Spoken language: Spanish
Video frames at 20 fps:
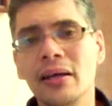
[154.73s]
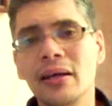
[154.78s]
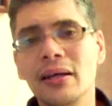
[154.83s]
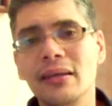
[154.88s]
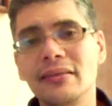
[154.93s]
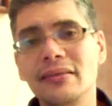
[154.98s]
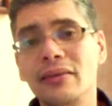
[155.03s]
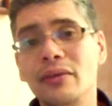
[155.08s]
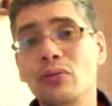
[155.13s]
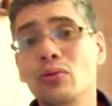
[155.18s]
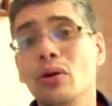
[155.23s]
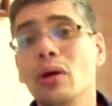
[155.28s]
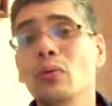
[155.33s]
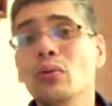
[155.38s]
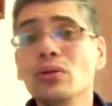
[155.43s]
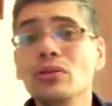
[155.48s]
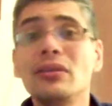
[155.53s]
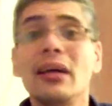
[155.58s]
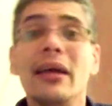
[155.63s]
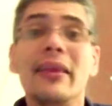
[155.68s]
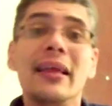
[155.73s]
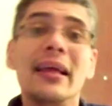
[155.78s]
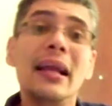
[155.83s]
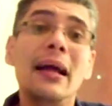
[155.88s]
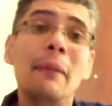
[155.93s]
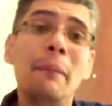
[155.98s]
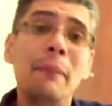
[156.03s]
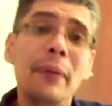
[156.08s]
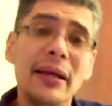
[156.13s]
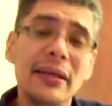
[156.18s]
Si tú abusas de
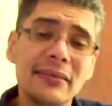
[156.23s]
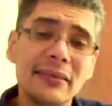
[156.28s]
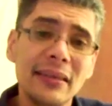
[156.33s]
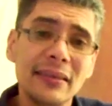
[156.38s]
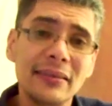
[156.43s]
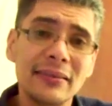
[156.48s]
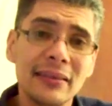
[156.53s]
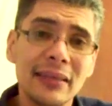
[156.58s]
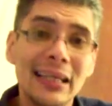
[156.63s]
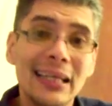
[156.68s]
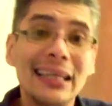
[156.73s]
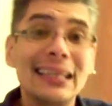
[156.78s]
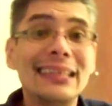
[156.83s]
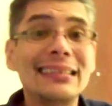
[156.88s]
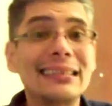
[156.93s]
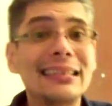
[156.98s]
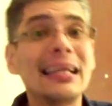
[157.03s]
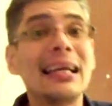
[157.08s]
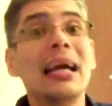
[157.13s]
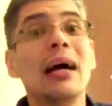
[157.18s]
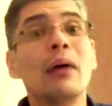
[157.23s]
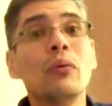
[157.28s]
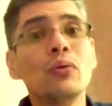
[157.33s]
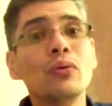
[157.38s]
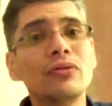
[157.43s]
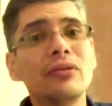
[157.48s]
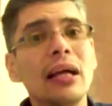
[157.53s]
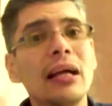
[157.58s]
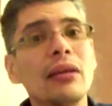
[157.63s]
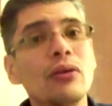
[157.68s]
las pesas, y sigues
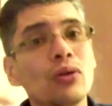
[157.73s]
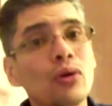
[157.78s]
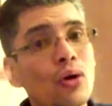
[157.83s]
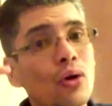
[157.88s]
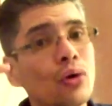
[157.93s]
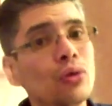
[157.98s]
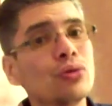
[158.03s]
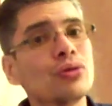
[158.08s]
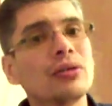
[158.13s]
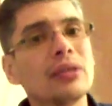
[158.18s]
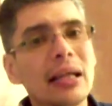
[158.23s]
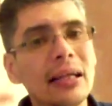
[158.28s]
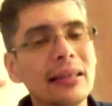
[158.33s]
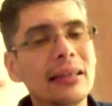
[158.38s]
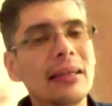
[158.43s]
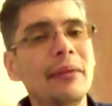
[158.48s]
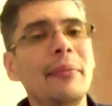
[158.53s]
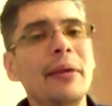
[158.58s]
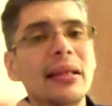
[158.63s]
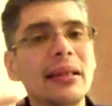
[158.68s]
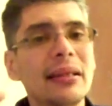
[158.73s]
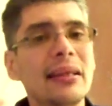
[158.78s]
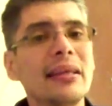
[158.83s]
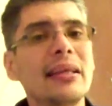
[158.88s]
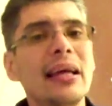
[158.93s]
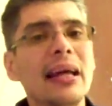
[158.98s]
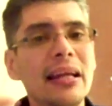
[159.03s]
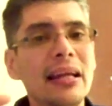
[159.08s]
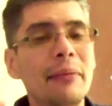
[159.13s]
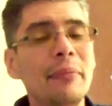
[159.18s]
abusando constantemente,
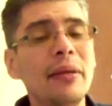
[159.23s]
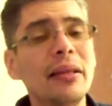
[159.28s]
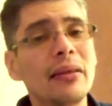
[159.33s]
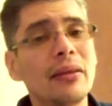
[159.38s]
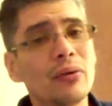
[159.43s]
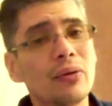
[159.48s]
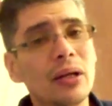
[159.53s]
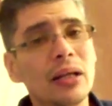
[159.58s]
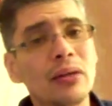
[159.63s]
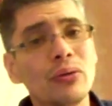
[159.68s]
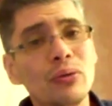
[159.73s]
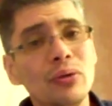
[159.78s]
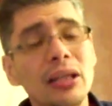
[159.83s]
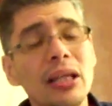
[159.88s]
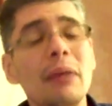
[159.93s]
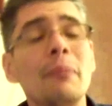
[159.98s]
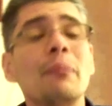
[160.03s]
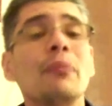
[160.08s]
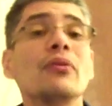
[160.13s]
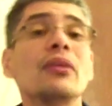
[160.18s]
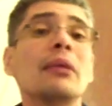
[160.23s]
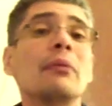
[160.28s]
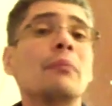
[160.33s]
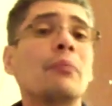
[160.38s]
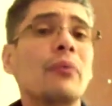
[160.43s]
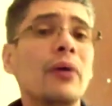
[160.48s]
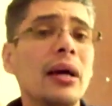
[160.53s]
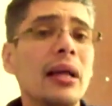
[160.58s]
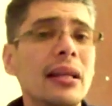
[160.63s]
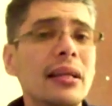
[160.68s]
diariamente, durante un tiempo, te
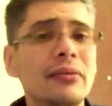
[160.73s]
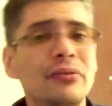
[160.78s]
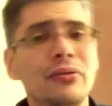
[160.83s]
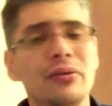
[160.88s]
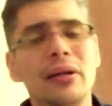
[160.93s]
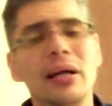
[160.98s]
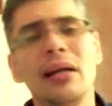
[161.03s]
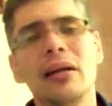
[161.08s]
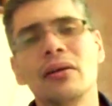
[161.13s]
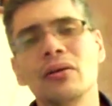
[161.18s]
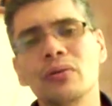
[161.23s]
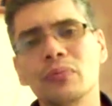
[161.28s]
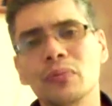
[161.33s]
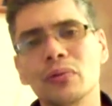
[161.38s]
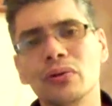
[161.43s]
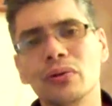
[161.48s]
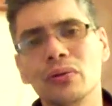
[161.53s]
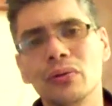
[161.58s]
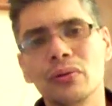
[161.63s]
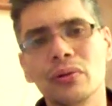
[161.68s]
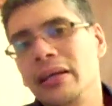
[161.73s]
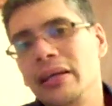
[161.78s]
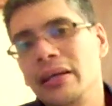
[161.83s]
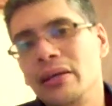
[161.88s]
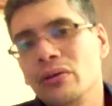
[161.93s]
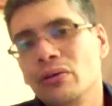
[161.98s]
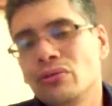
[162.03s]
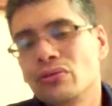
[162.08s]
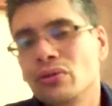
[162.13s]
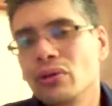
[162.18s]
puedes lesionar los músculos. Y
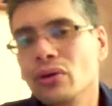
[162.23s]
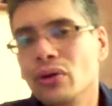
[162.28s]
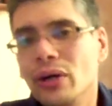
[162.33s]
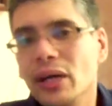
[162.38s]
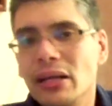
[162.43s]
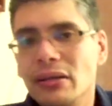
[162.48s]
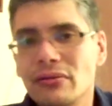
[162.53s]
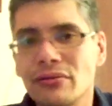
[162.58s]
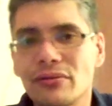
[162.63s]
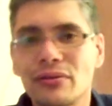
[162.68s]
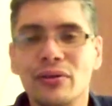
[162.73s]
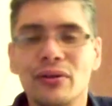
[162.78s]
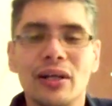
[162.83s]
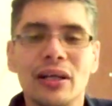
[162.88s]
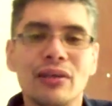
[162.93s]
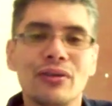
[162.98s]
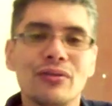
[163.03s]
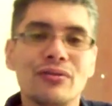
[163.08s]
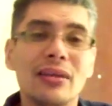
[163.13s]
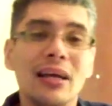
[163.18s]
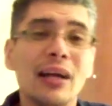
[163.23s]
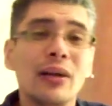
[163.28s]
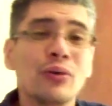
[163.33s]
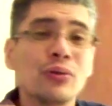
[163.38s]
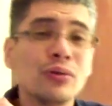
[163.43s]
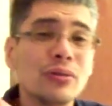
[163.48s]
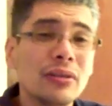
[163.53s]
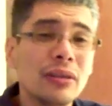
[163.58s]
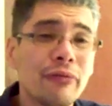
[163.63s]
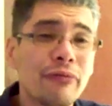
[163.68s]
no solo eso, sino que entonces
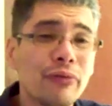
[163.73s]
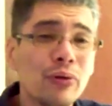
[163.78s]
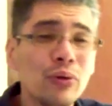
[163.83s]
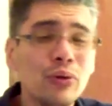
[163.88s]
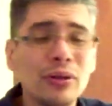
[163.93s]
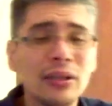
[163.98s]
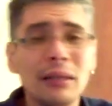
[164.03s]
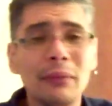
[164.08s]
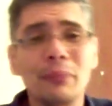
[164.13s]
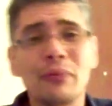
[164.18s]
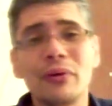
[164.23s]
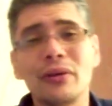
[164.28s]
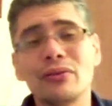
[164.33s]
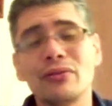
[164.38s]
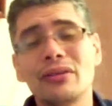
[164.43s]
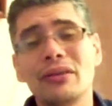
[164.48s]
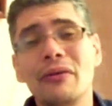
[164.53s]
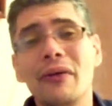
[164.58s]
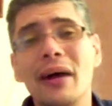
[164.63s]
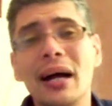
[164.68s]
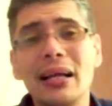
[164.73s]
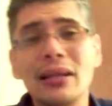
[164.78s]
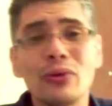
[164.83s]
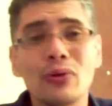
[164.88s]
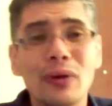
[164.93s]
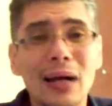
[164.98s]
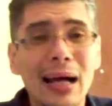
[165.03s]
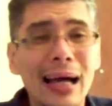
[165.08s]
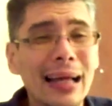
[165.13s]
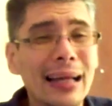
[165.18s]
algunos se frustran porque entonces van a
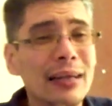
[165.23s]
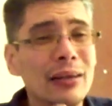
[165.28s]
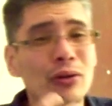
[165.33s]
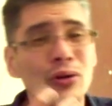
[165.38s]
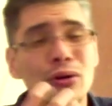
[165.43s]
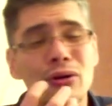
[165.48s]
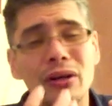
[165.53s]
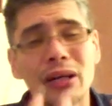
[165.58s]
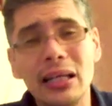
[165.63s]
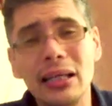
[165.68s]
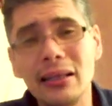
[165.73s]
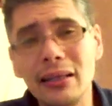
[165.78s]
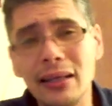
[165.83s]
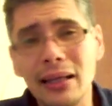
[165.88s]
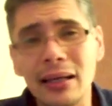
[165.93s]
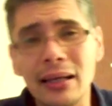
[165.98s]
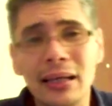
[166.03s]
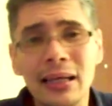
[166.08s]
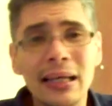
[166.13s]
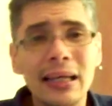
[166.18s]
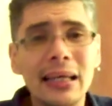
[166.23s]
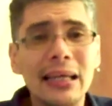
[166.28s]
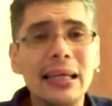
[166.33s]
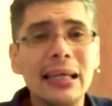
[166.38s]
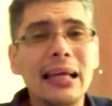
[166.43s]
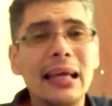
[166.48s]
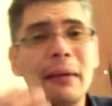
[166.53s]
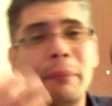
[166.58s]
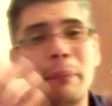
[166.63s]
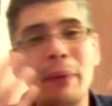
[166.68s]
tocar y no rinden. ¿Y
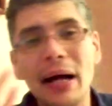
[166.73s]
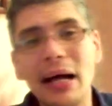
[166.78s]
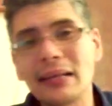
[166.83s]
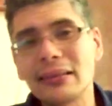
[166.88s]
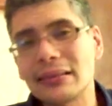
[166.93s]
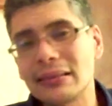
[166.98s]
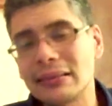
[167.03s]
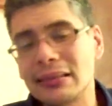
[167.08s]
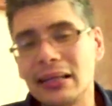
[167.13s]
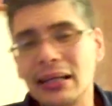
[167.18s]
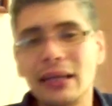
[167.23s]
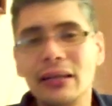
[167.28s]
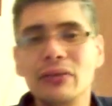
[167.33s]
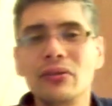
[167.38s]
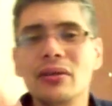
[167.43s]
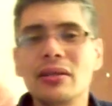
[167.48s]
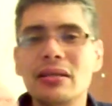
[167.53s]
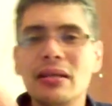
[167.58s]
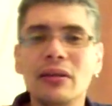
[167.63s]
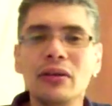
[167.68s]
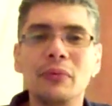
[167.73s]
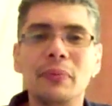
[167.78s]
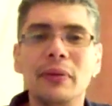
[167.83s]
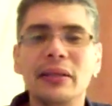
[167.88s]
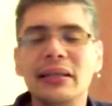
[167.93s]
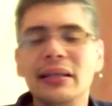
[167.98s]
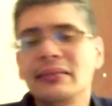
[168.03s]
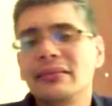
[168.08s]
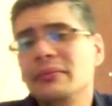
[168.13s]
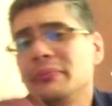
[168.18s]
qué pasa? ¿Será que estoy echando para
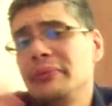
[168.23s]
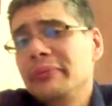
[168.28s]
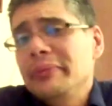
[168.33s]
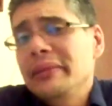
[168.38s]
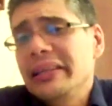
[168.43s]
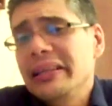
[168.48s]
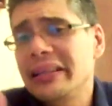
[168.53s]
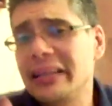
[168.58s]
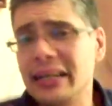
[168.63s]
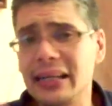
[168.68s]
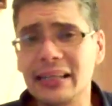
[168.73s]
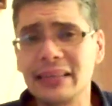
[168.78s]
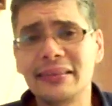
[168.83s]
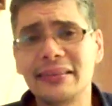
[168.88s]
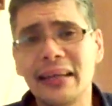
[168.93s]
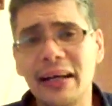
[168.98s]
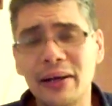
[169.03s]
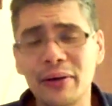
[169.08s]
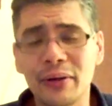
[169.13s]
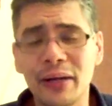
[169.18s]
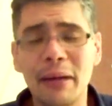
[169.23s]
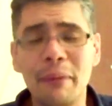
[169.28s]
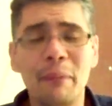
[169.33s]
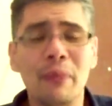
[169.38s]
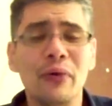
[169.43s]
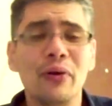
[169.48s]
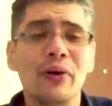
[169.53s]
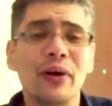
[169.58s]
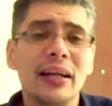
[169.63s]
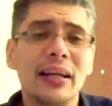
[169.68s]
atrás? Simplemente están cansados, que es
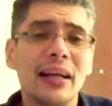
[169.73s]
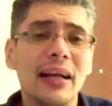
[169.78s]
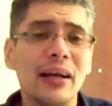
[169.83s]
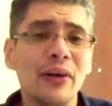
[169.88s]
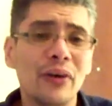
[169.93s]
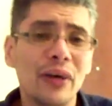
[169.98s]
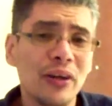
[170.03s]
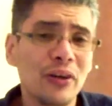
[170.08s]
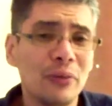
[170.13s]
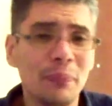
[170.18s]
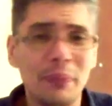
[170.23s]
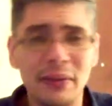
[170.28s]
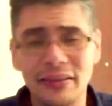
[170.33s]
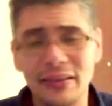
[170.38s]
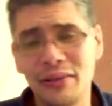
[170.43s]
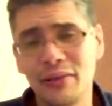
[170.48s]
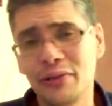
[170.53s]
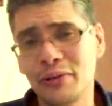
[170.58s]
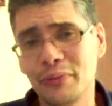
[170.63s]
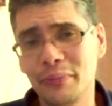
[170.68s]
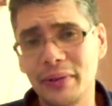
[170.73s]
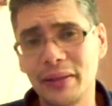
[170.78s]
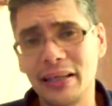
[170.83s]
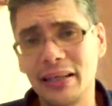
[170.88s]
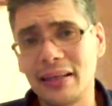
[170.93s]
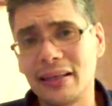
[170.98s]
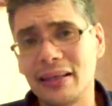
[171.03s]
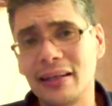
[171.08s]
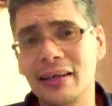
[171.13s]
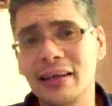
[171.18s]
por lo general lo que nos pasa a los
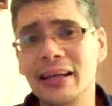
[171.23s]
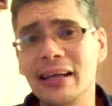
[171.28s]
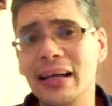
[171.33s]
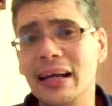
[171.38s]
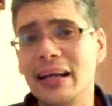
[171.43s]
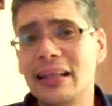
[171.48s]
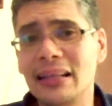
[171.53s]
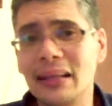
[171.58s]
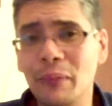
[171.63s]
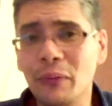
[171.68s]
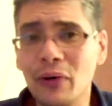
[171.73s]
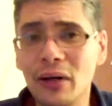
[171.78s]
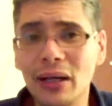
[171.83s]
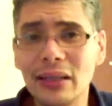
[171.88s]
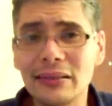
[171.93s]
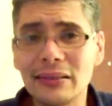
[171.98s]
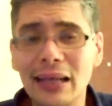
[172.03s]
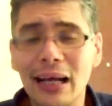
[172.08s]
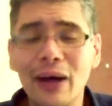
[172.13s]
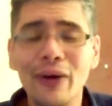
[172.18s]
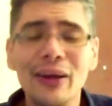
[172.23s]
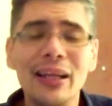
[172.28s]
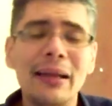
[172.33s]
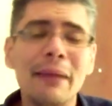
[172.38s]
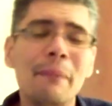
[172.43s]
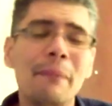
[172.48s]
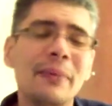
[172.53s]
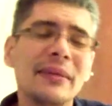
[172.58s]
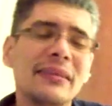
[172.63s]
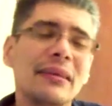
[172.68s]
trompetistas. Estamos cansados y le
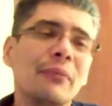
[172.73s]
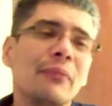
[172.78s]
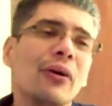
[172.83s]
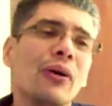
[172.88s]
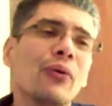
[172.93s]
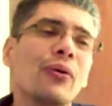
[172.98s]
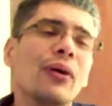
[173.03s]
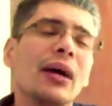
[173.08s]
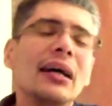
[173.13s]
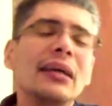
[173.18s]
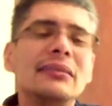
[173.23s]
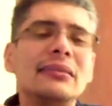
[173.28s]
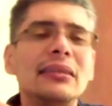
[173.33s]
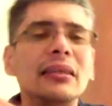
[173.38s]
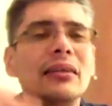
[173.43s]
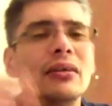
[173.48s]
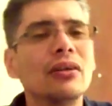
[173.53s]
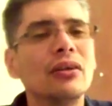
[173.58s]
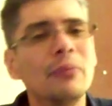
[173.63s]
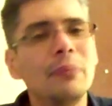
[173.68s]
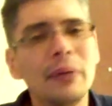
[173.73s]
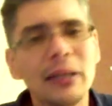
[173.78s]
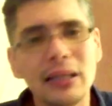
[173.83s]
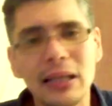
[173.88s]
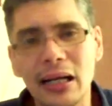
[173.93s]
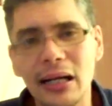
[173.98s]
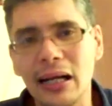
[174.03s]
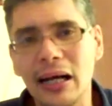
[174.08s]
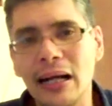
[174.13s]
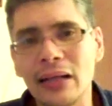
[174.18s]
empezamos a buscar cinco
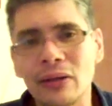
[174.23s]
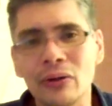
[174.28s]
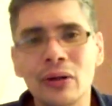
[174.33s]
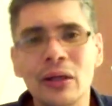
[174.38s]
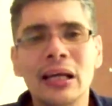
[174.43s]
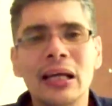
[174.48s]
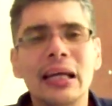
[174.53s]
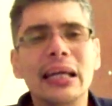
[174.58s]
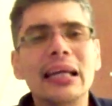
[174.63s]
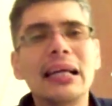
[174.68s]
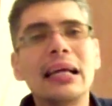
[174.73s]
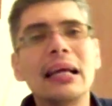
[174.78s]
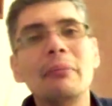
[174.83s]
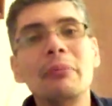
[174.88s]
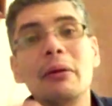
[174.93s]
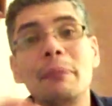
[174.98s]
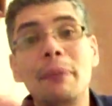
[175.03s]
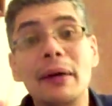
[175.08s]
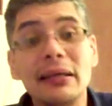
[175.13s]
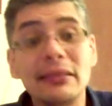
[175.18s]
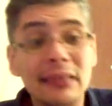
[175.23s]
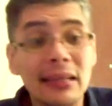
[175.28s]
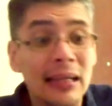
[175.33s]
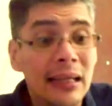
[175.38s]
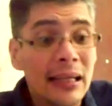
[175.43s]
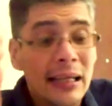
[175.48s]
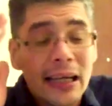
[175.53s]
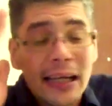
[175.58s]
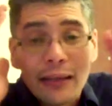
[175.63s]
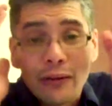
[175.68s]
patas al gato. ¿Y qué me pasa?
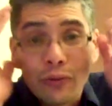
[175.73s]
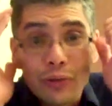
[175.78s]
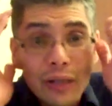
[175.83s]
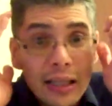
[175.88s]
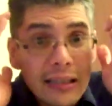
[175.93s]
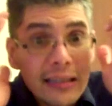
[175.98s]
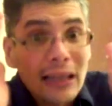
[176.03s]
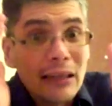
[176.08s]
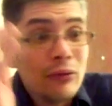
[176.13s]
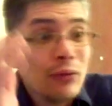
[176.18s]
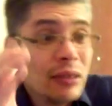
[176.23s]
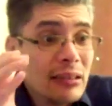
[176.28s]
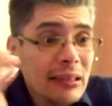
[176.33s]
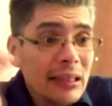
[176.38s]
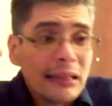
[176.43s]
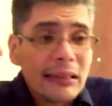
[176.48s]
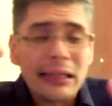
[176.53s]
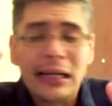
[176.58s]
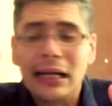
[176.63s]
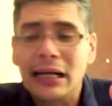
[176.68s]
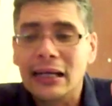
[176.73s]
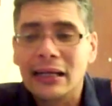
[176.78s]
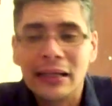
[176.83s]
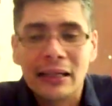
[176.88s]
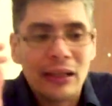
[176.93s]
Estoy echando hacia atrás.